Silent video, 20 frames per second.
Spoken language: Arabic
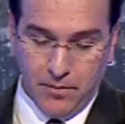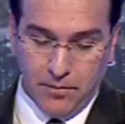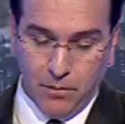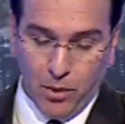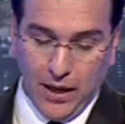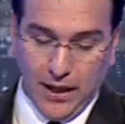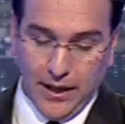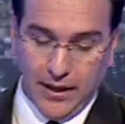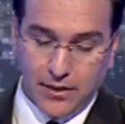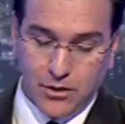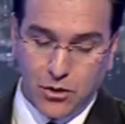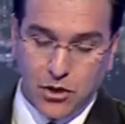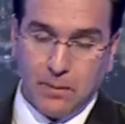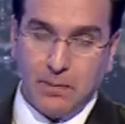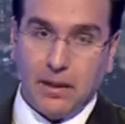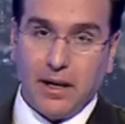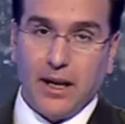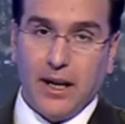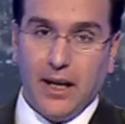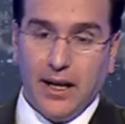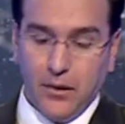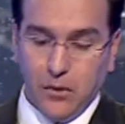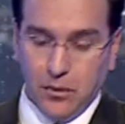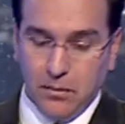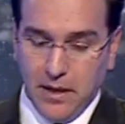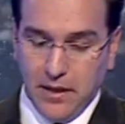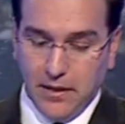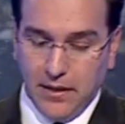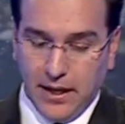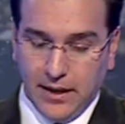محيط جبل هان
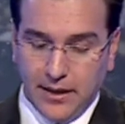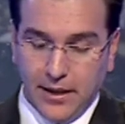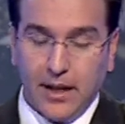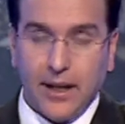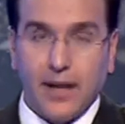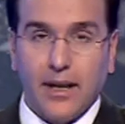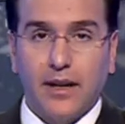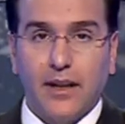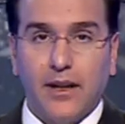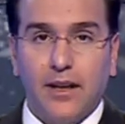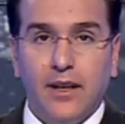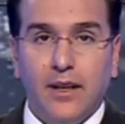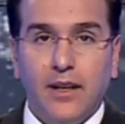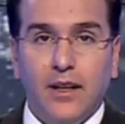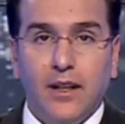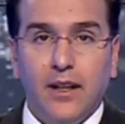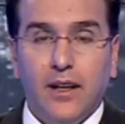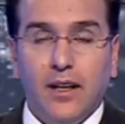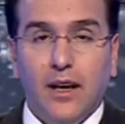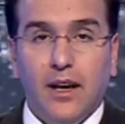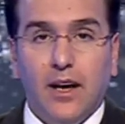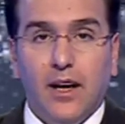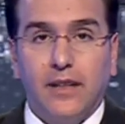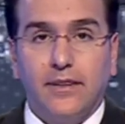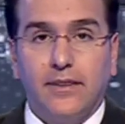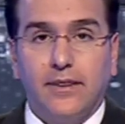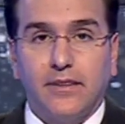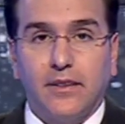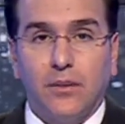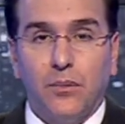وماذا عن آخر
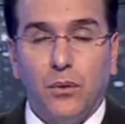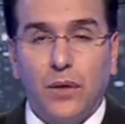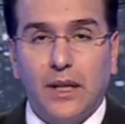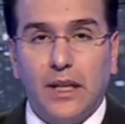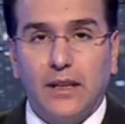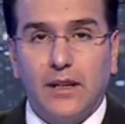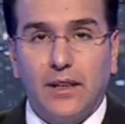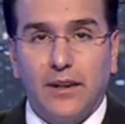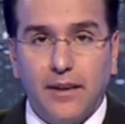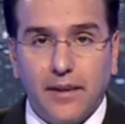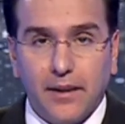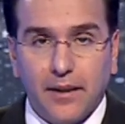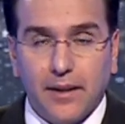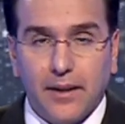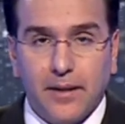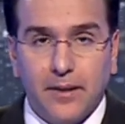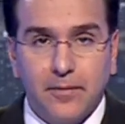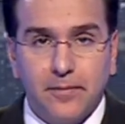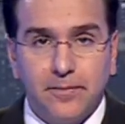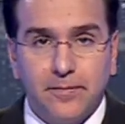التطورات لديك؟